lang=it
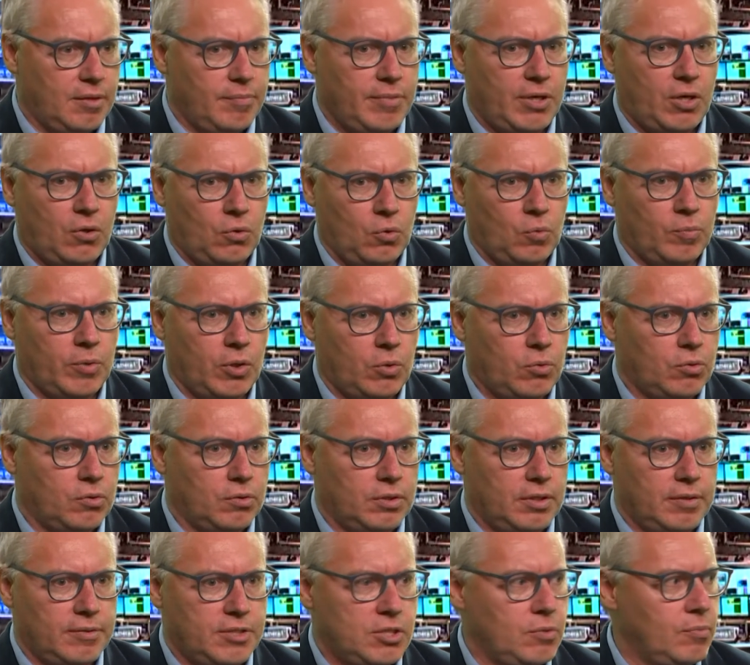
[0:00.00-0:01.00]
nemico numero uno
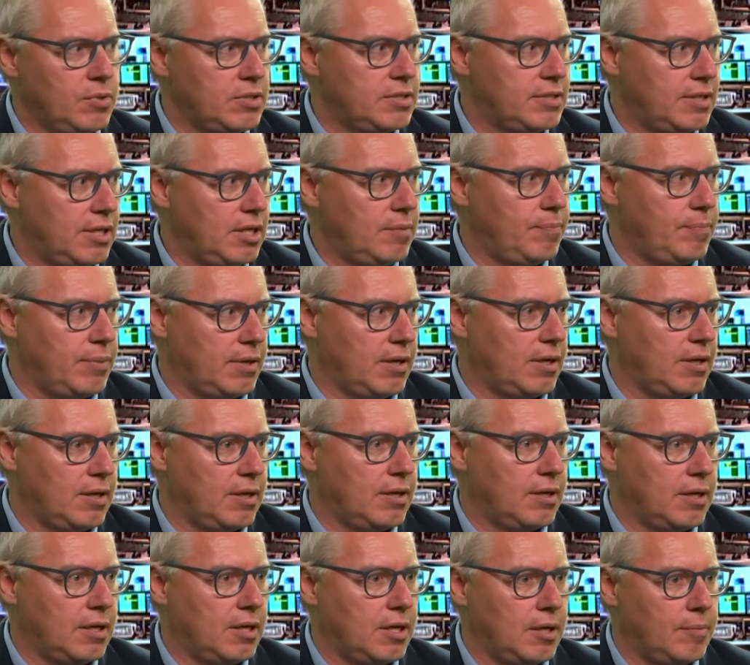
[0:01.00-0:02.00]
dei 5 Stelle per,
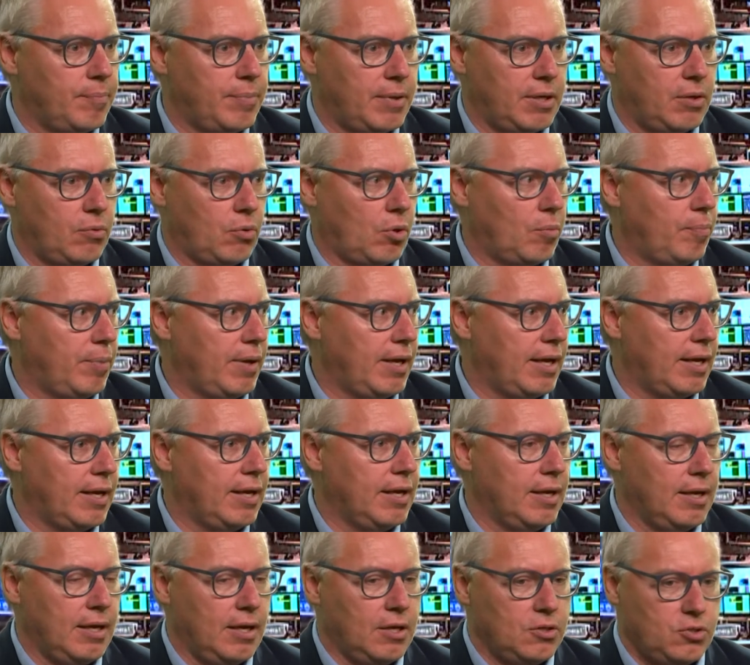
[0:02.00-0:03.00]
eh, per l'Europea,
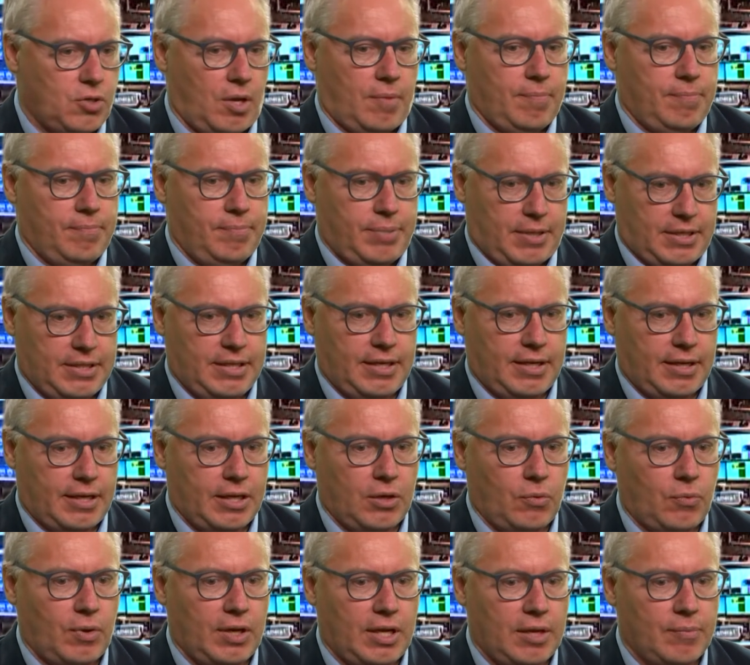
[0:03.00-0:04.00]
cioè per dire che
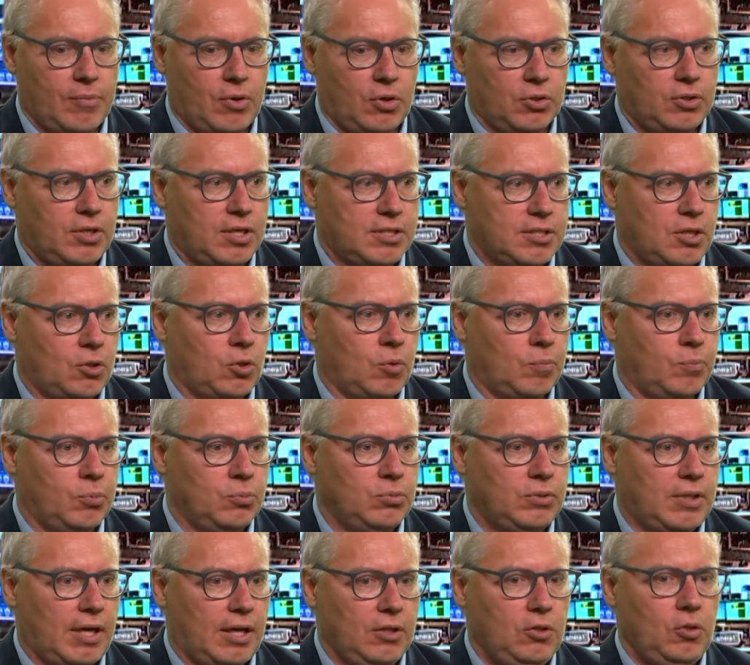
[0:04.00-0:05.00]
in qualche modo era stato
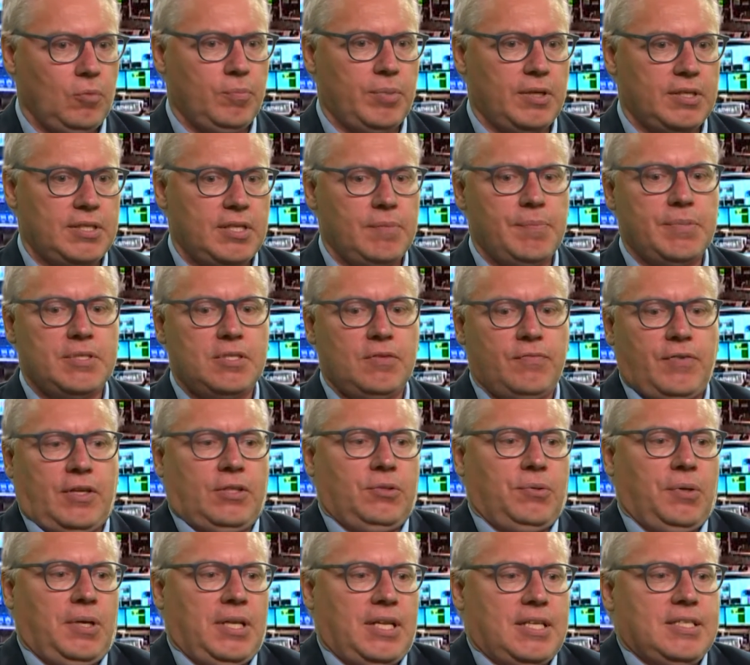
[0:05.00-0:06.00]
puntato per il semplice
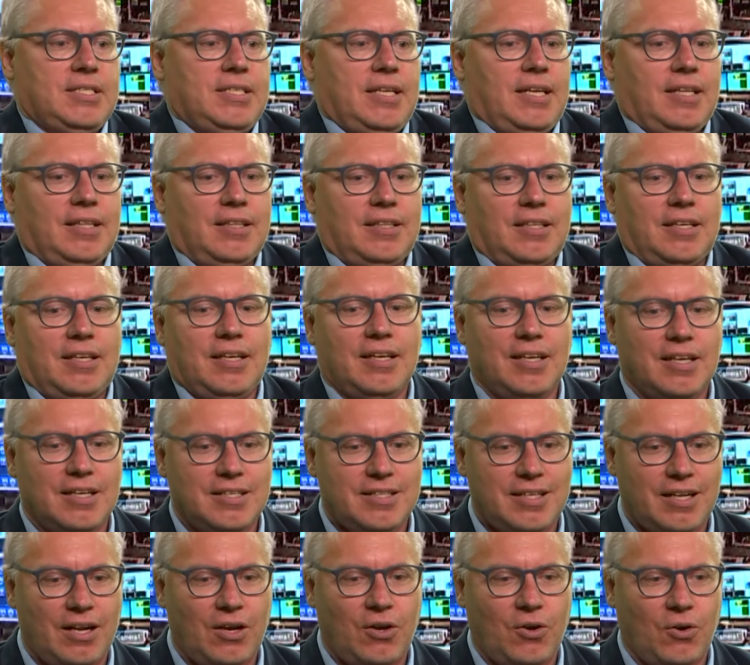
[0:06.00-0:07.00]
fatto che la gente
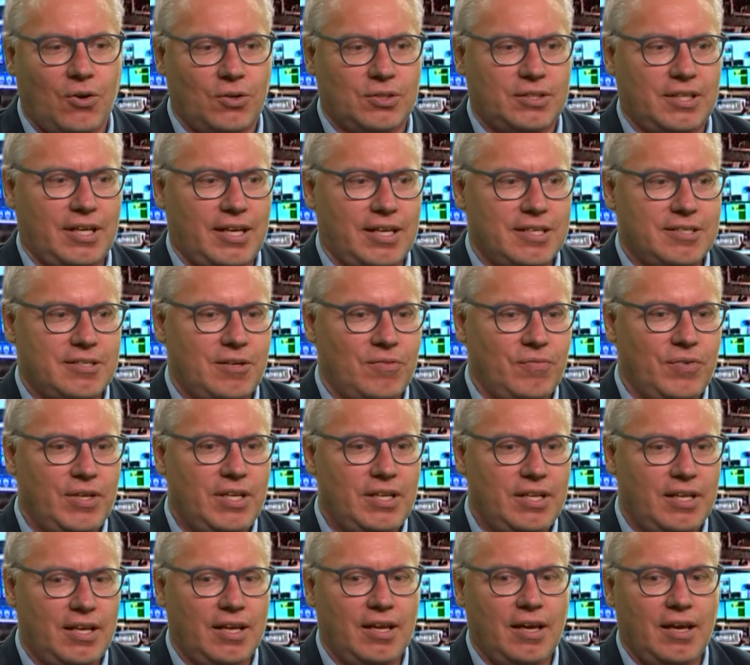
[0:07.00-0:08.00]
si era accorta che
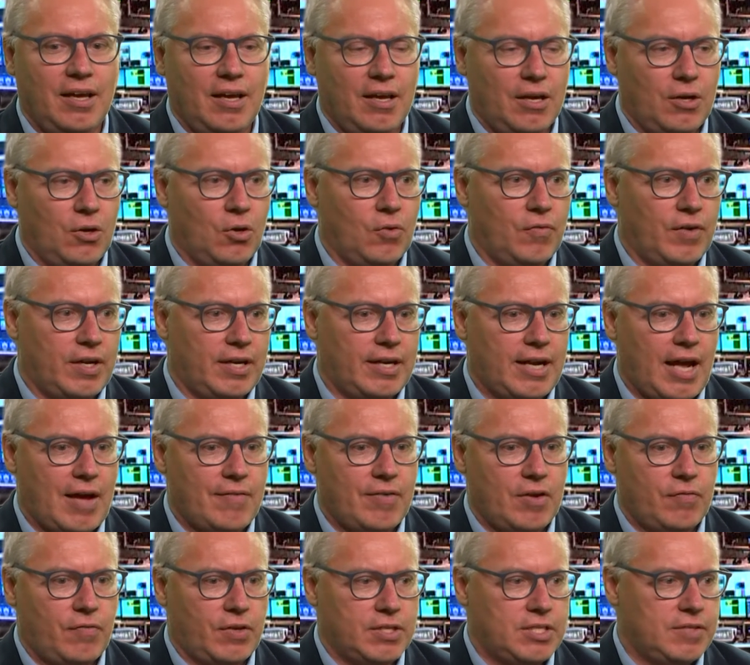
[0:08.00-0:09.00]
Salvini
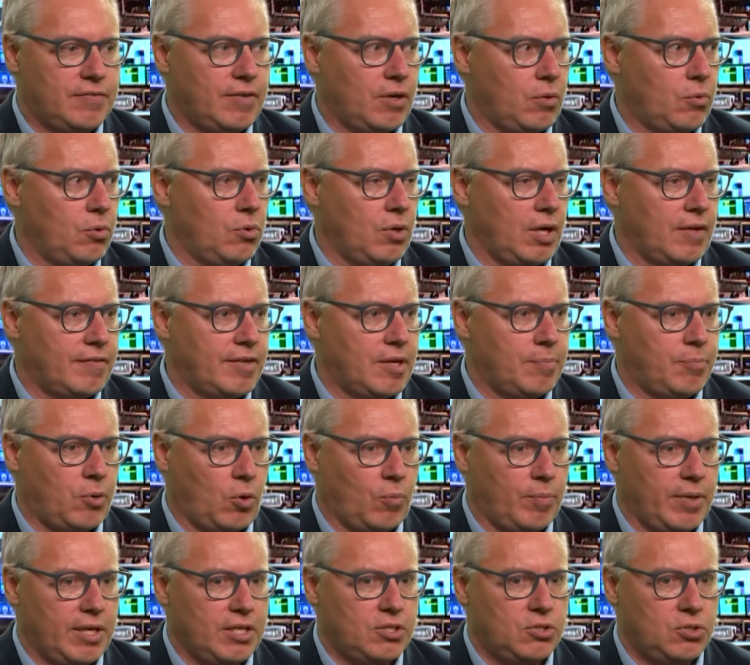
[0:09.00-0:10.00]
governava e faceva quello che aveva
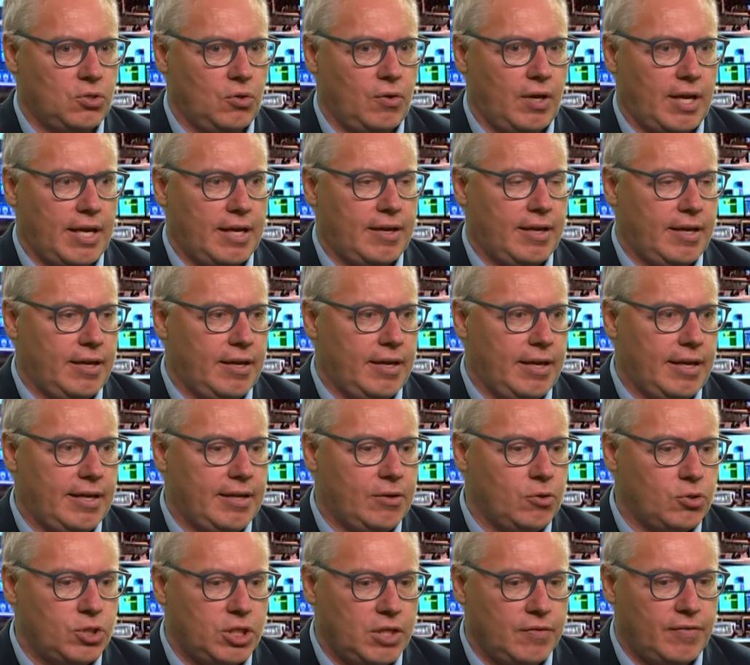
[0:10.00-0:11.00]
promesso e, e
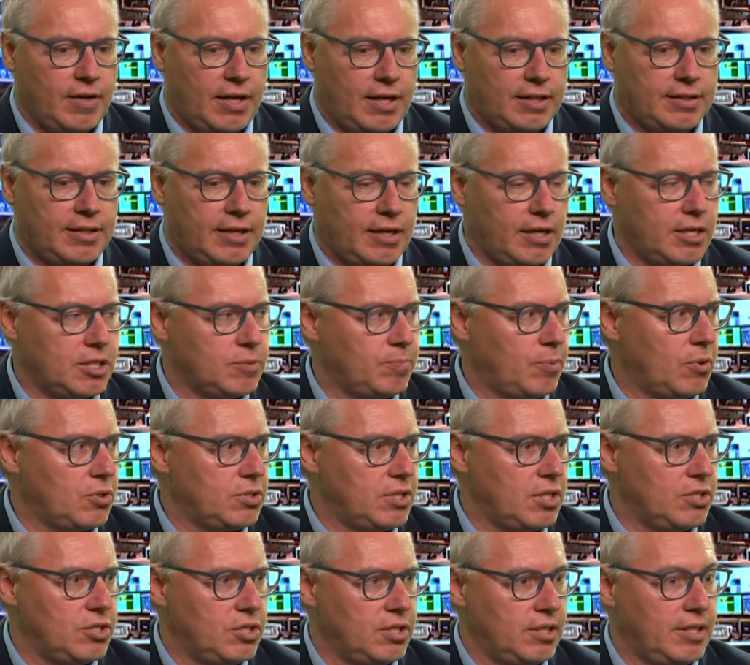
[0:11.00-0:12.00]
riusciva a dare
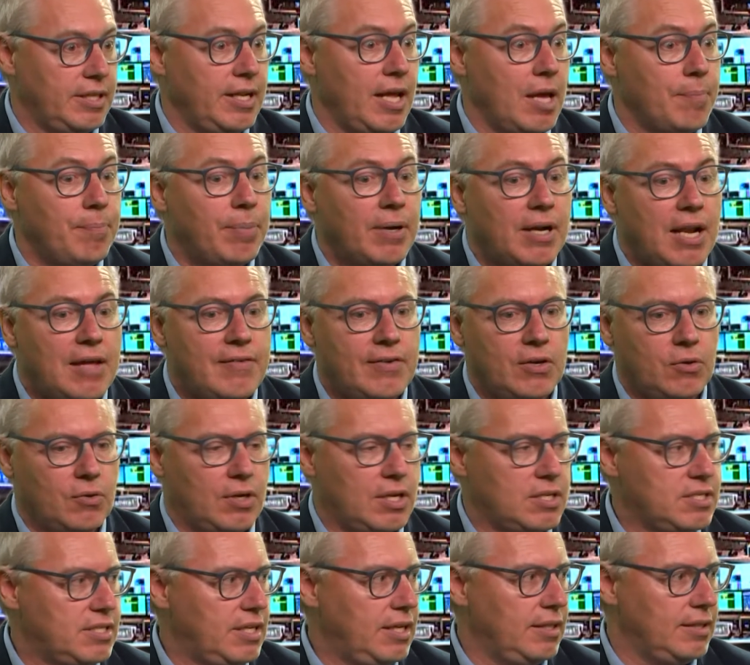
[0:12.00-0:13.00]
risposte ai cittadini e parlava con
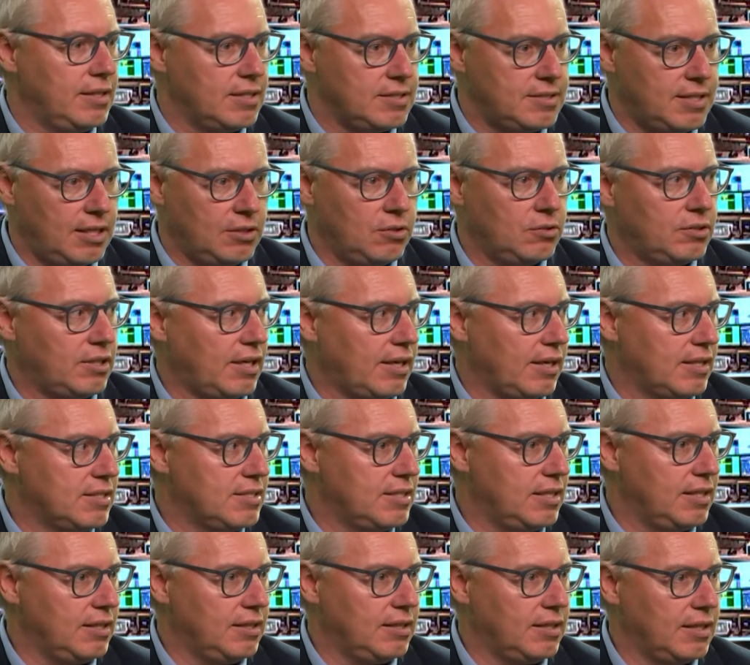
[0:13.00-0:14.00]
la gente, stando tra la
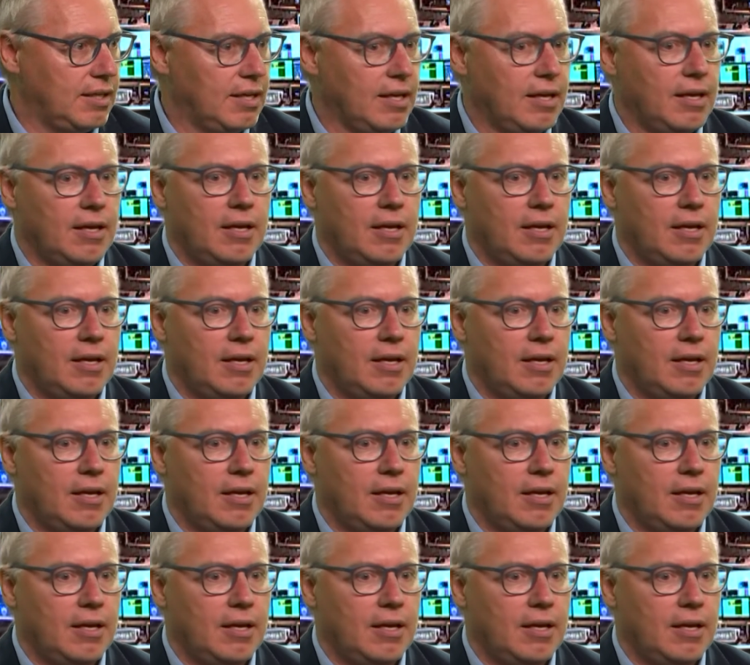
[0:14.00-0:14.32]
gente